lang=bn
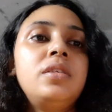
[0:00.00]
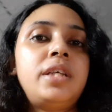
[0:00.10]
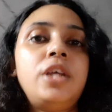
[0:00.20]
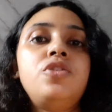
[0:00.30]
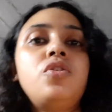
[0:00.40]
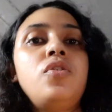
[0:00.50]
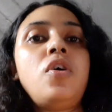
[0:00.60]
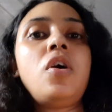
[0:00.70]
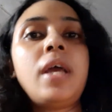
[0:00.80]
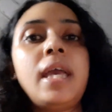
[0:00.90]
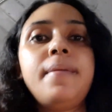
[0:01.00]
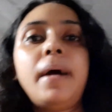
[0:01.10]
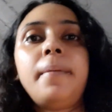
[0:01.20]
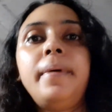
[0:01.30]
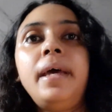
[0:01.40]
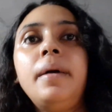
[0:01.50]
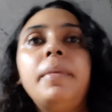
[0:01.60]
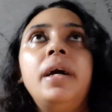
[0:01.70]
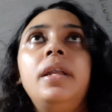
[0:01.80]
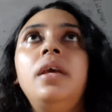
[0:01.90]
সেই জন্য এইভাবে
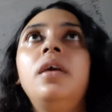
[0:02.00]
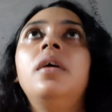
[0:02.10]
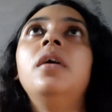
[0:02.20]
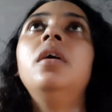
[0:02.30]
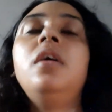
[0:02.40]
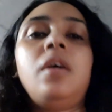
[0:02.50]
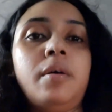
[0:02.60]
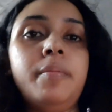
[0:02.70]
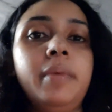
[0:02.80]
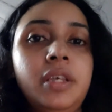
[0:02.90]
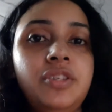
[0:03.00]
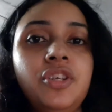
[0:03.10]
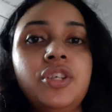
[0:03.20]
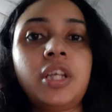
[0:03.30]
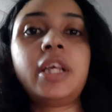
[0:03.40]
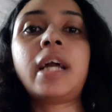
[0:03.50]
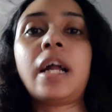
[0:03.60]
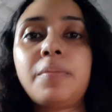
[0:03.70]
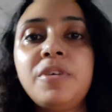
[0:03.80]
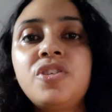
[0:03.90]
মানে মিস্ত্রির সাথে
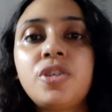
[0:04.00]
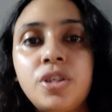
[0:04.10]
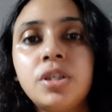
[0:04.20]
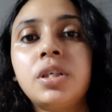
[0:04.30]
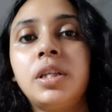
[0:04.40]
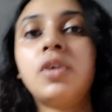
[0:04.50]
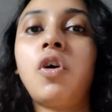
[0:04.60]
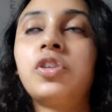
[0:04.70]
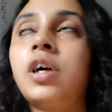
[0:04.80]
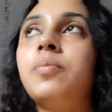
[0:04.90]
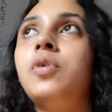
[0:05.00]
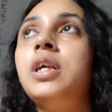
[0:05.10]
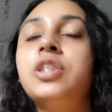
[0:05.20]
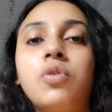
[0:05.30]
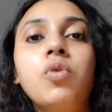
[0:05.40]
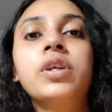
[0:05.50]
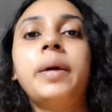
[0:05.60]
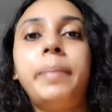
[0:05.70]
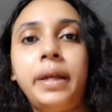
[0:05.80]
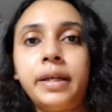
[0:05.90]
কাঠমিস্ত্রির সাথে কথা বলে যে কোনটা
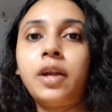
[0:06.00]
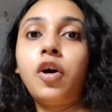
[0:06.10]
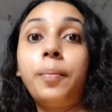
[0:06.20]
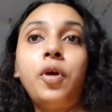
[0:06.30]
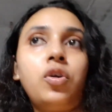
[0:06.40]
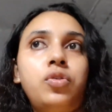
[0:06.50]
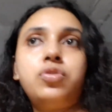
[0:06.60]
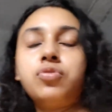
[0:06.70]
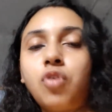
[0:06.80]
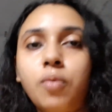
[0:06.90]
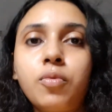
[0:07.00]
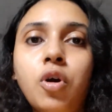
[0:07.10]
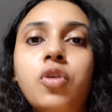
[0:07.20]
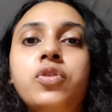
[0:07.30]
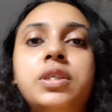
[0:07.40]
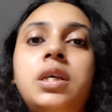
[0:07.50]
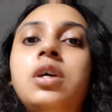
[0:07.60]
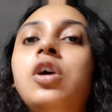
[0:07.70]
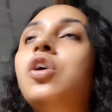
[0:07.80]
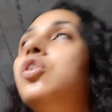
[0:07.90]
বেটার হবে অথচ কম খরচে
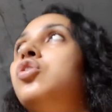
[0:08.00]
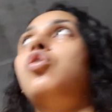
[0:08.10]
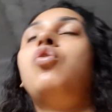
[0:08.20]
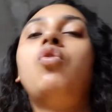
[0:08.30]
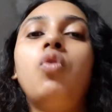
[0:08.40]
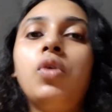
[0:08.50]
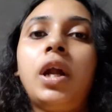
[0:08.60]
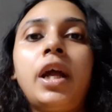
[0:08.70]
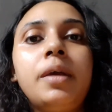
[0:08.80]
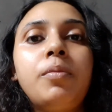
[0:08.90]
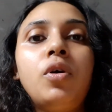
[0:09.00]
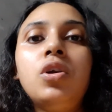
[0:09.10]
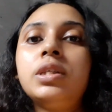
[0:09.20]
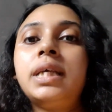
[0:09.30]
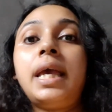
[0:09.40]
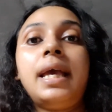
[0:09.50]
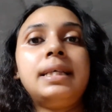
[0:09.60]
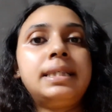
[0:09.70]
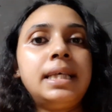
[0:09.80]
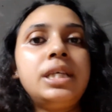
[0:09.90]
তো ওনারাই বললো যে
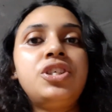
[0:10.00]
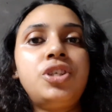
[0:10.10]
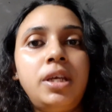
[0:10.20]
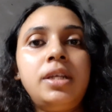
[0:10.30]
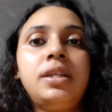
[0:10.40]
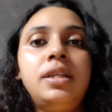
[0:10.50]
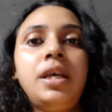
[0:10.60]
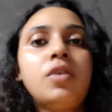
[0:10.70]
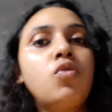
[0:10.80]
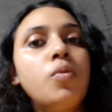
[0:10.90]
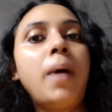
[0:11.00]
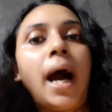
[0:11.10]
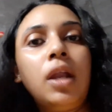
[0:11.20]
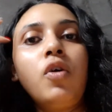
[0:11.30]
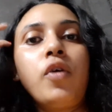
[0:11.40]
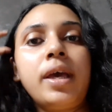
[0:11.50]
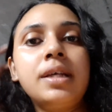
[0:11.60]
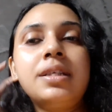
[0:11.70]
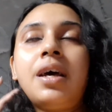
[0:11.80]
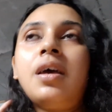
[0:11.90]
এসি শিট দিয়ে খুব ভালো হয়ে
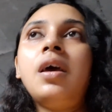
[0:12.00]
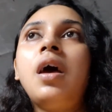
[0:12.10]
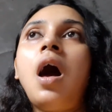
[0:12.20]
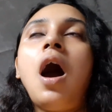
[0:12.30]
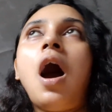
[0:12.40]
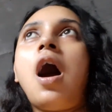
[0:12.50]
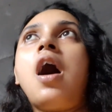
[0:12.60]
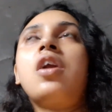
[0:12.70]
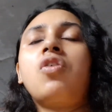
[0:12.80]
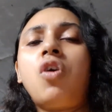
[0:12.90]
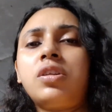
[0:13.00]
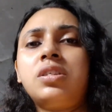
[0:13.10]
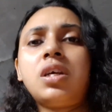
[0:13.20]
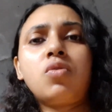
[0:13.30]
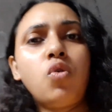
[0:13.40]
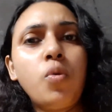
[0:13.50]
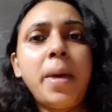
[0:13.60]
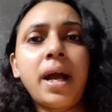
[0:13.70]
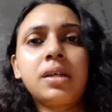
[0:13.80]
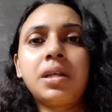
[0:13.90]
যায় আর খরচা খুব
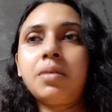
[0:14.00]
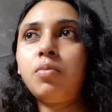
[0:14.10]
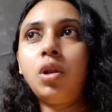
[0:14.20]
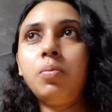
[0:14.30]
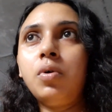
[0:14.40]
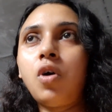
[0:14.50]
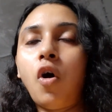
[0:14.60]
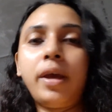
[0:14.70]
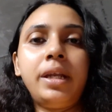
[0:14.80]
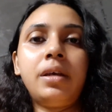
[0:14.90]
একটা বলবো হয়